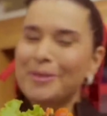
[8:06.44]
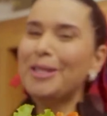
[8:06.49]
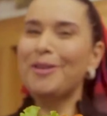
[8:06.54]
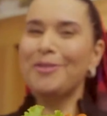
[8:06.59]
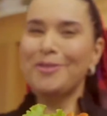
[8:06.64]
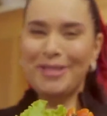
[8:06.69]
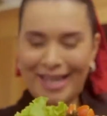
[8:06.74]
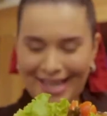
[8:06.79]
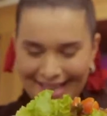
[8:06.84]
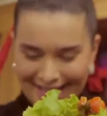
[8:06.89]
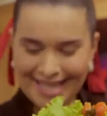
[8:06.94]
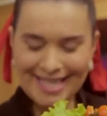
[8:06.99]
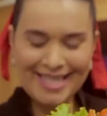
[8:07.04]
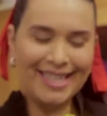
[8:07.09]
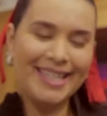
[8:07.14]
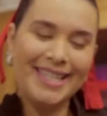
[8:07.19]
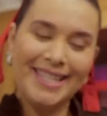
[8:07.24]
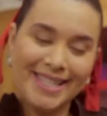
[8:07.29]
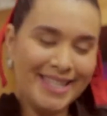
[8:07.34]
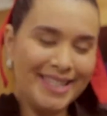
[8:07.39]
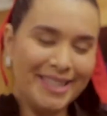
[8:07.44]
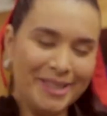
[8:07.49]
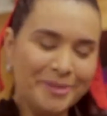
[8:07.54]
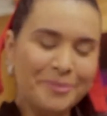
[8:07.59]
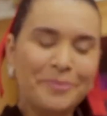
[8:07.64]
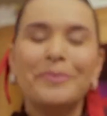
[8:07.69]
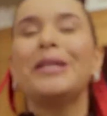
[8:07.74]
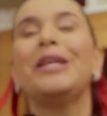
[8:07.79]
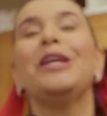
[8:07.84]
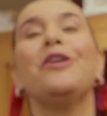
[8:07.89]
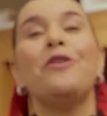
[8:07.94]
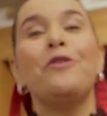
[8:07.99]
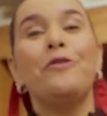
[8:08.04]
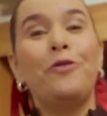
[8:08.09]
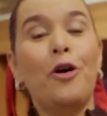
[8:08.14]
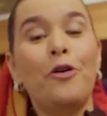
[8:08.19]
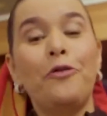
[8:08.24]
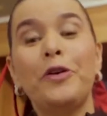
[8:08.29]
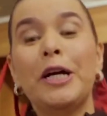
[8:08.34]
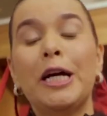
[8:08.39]
Tenho certeza que sim.
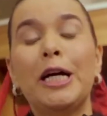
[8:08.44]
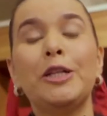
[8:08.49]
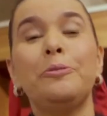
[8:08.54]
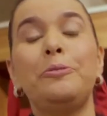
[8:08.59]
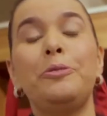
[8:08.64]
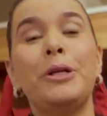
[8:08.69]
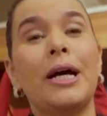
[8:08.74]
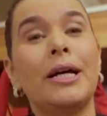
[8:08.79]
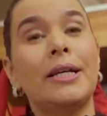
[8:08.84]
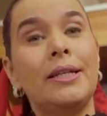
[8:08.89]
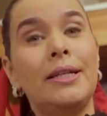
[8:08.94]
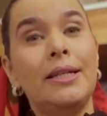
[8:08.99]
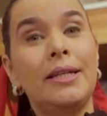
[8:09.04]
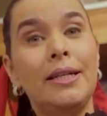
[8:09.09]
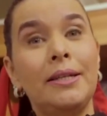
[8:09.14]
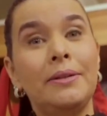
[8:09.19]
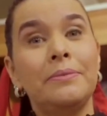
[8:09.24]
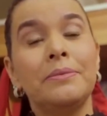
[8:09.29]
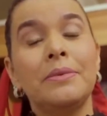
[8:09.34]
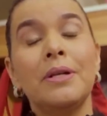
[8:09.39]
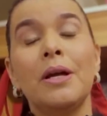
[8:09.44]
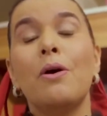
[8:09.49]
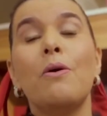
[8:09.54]
Vou ficando por aqui.